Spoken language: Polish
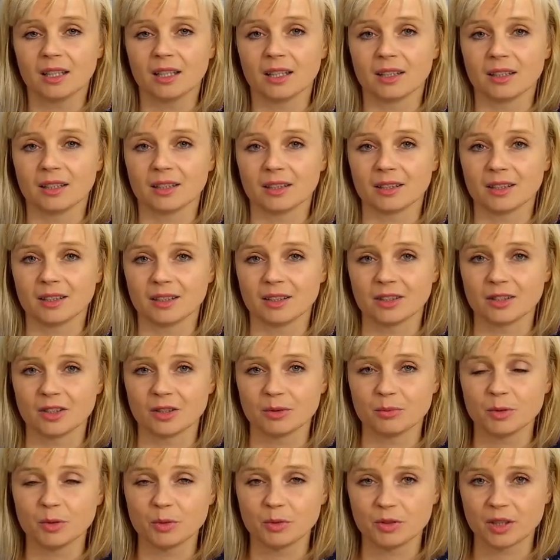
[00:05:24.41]
e,
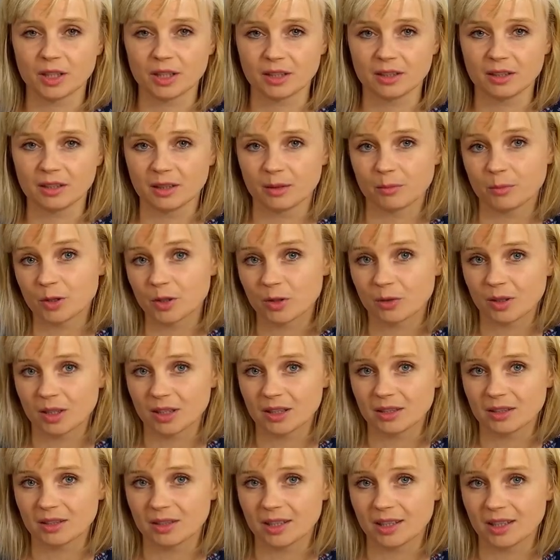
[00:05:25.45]
żeby tutaj na
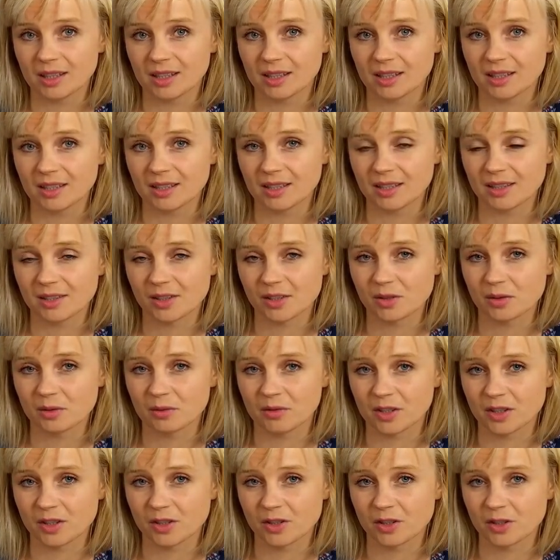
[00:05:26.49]
przykład nie
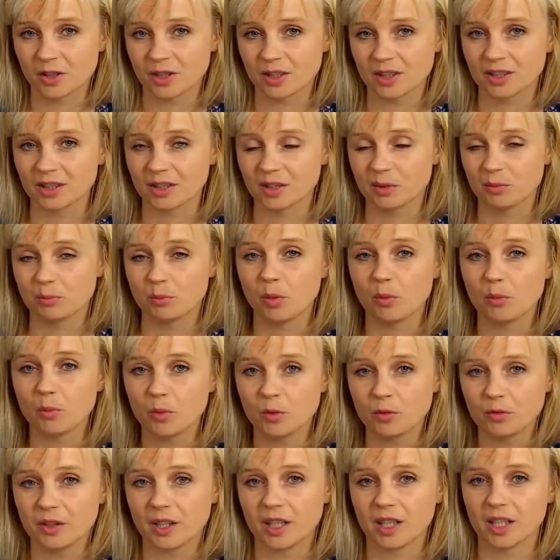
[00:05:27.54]
stosować żadnych
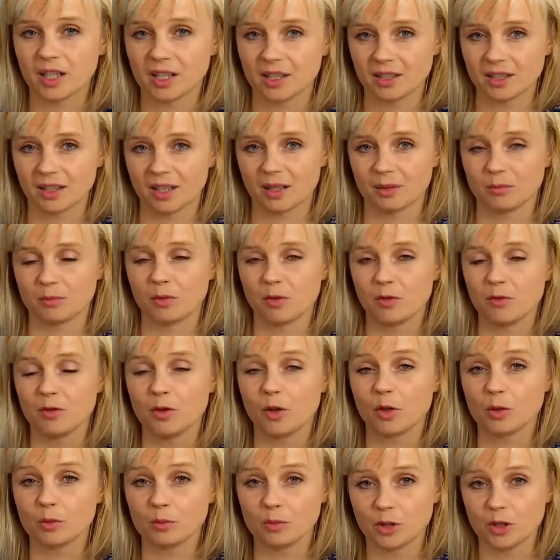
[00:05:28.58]
pomówień albo
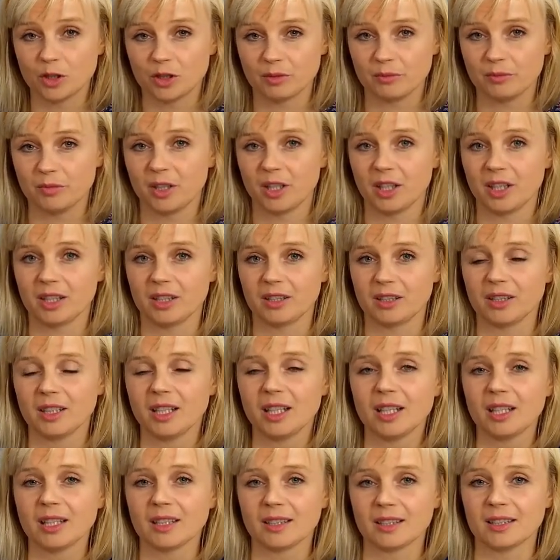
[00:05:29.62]
wyolbrzymień
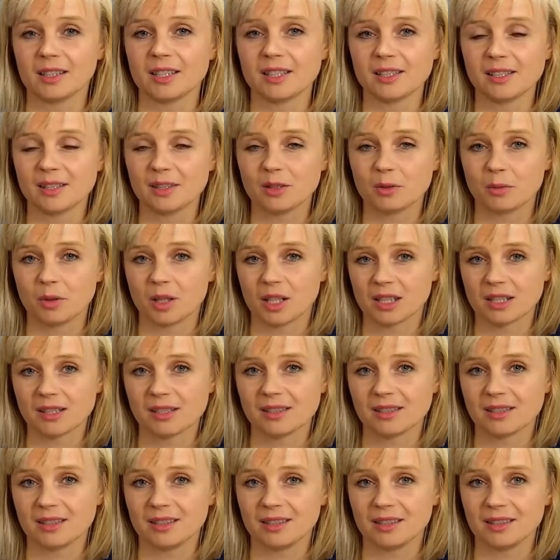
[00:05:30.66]
danej
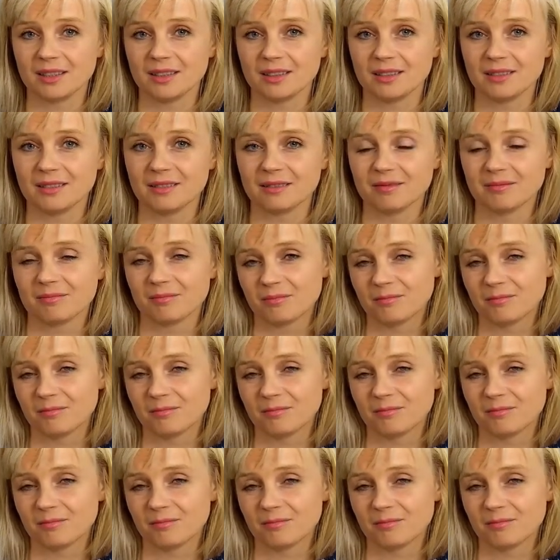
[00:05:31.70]
sytuacji